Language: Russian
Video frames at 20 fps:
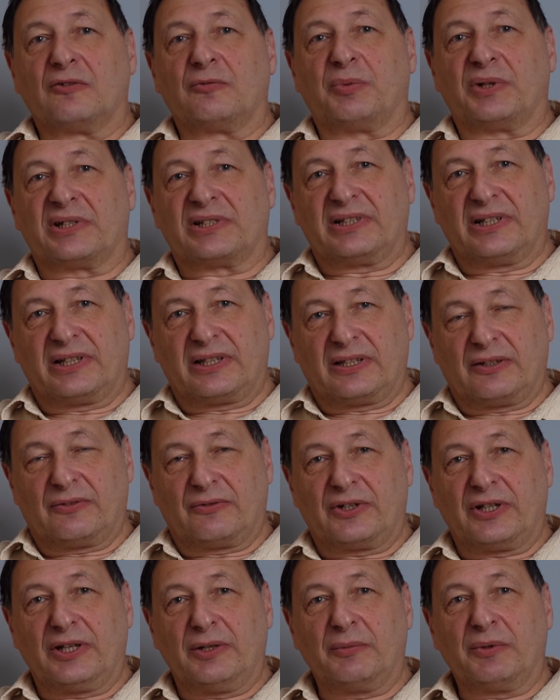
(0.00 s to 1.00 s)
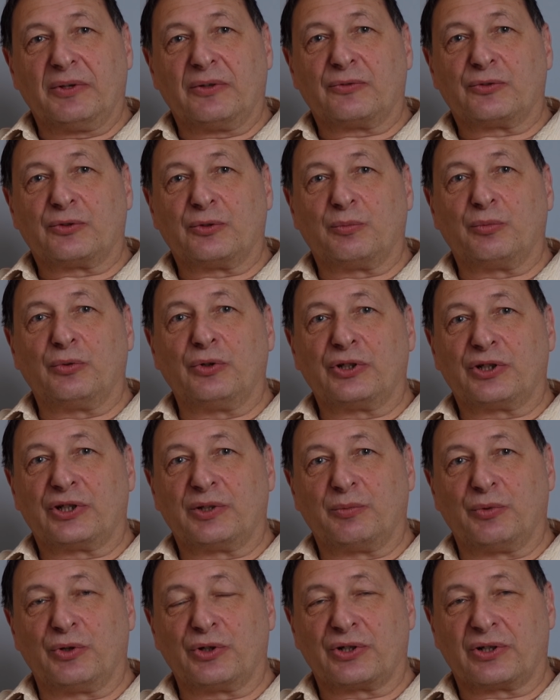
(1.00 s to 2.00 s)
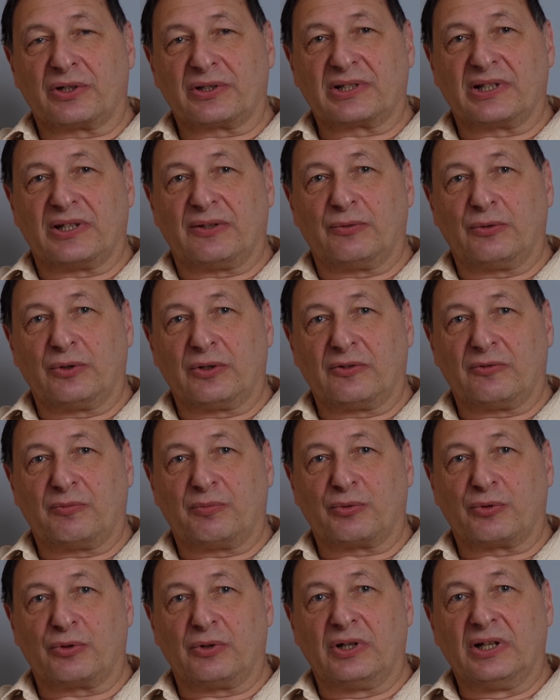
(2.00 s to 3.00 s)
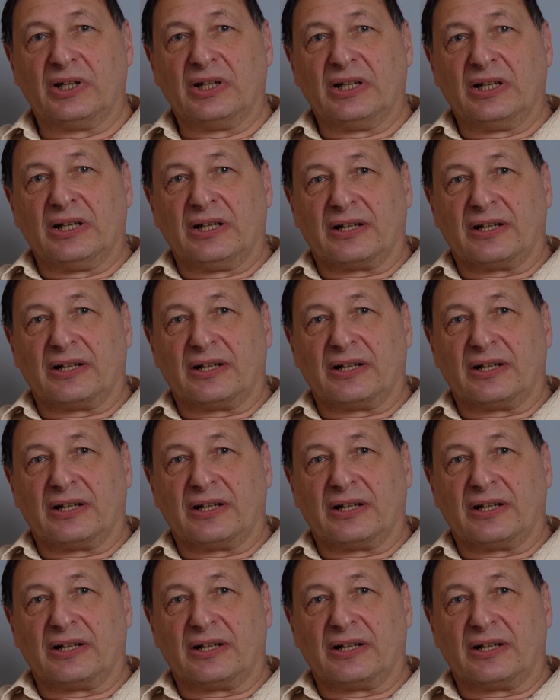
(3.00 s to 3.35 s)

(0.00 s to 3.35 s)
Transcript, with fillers: в последнее время все больше и больше разговоров про